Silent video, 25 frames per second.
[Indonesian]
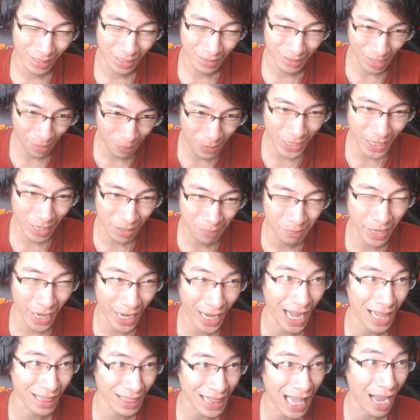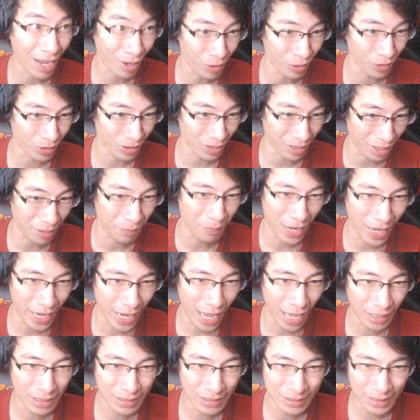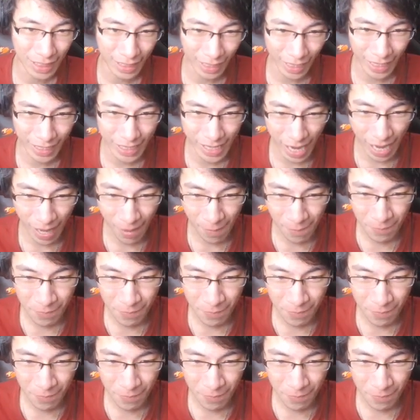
Kita bikin mereka takut. Gimana caranya?